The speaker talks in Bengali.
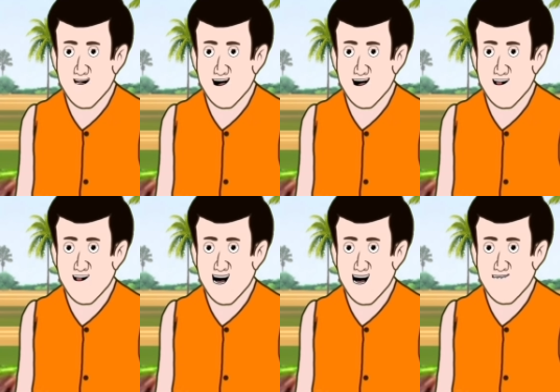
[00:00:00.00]
কাজ
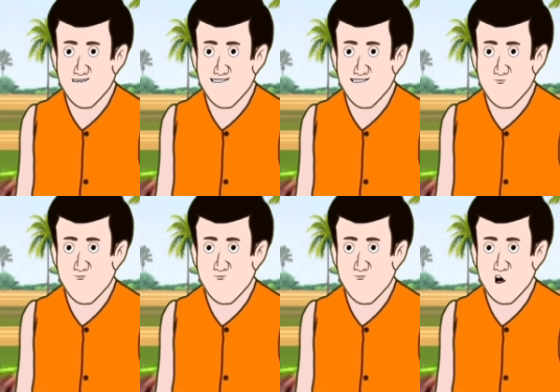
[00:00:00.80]
তো হয়ে গেল
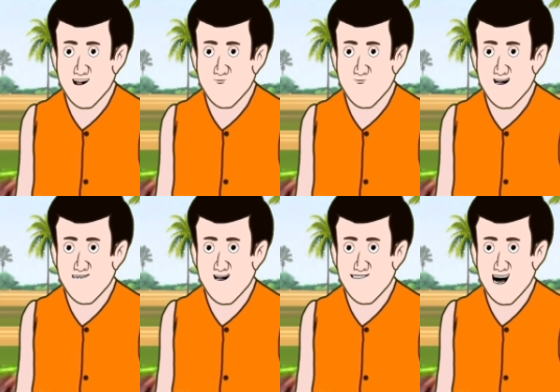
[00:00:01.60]
যাই
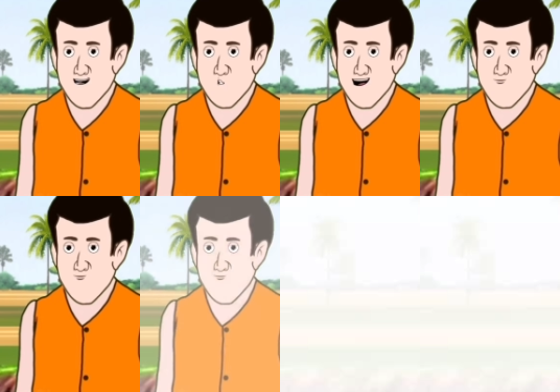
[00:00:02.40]
এবার বাড়ি যাই